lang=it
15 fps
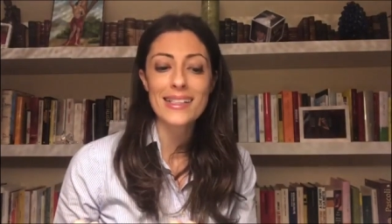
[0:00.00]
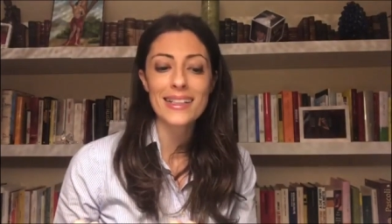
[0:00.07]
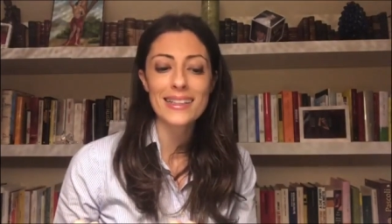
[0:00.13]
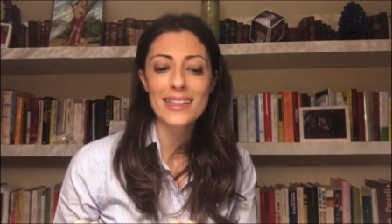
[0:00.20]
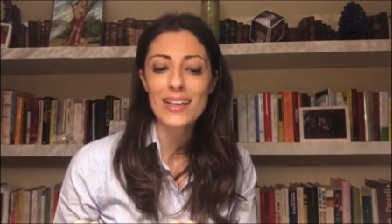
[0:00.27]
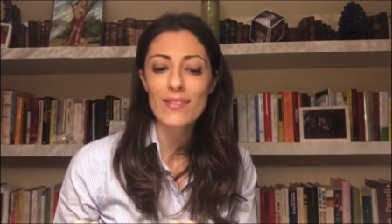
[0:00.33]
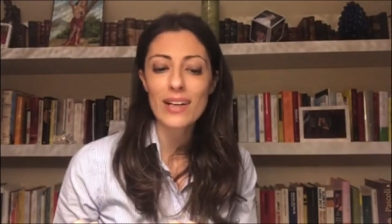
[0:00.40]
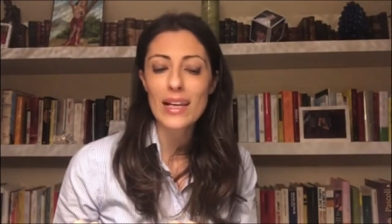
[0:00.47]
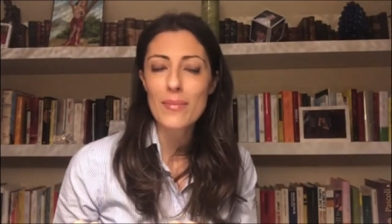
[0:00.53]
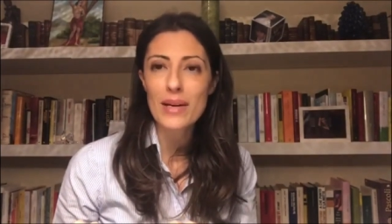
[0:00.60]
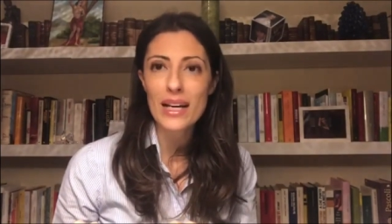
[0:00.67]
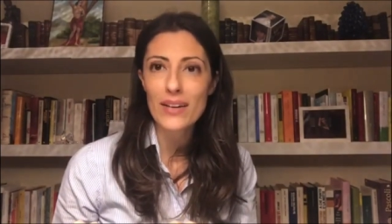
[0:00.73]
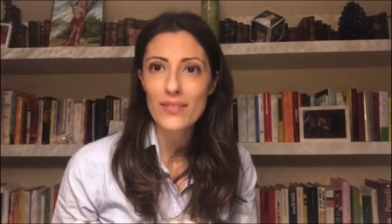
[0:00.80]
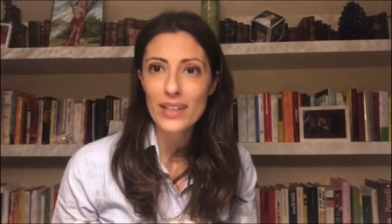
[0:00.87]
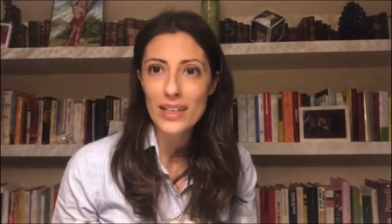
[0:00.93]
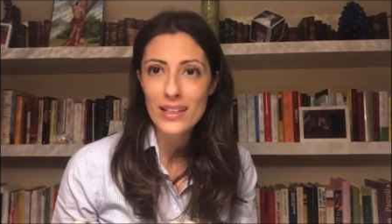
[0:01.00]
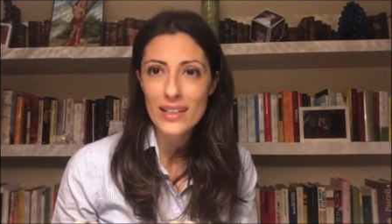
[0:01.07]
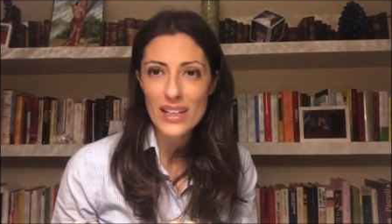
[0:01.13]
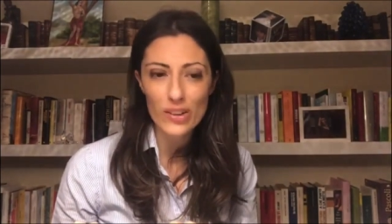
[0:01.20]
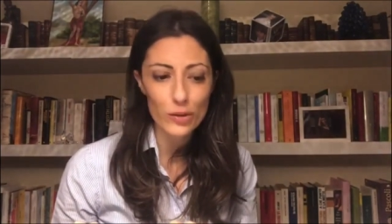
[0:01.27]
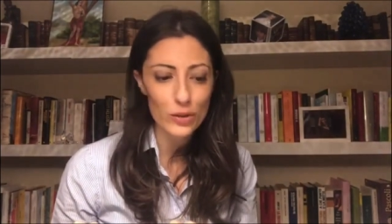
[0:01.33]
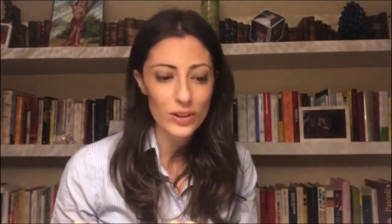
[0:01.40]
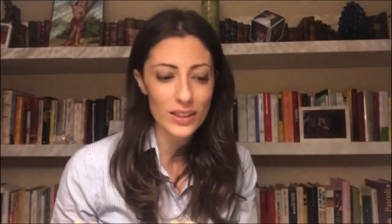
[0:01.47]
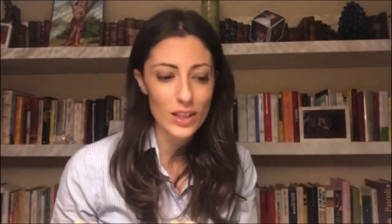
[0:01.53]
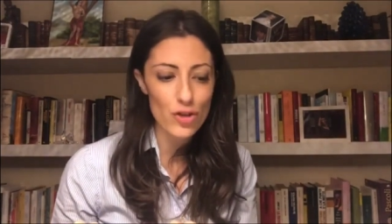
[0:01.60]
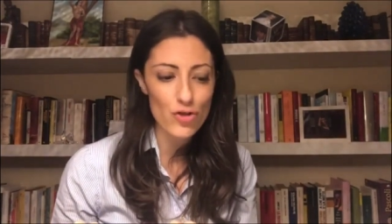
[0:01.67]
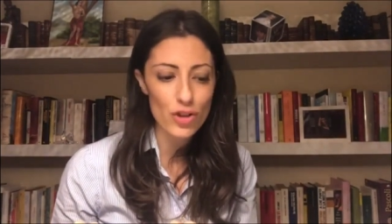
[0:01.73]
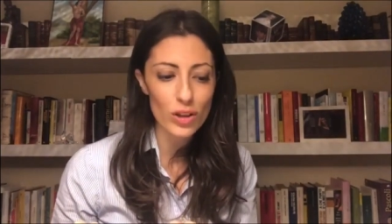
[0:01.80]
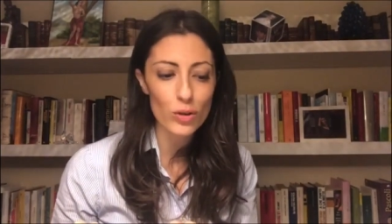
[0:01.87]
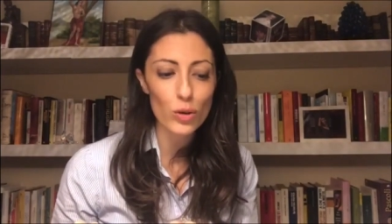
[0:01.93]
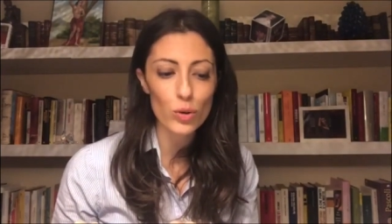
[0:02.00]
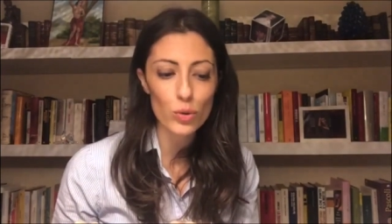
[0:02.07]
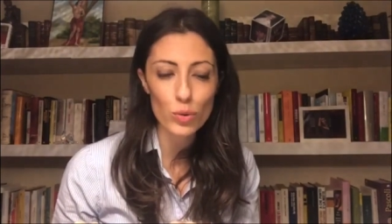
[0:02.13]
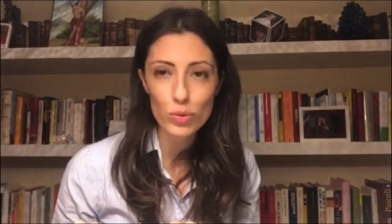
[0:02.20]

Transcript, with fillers: saltava le meraviglie, costringendo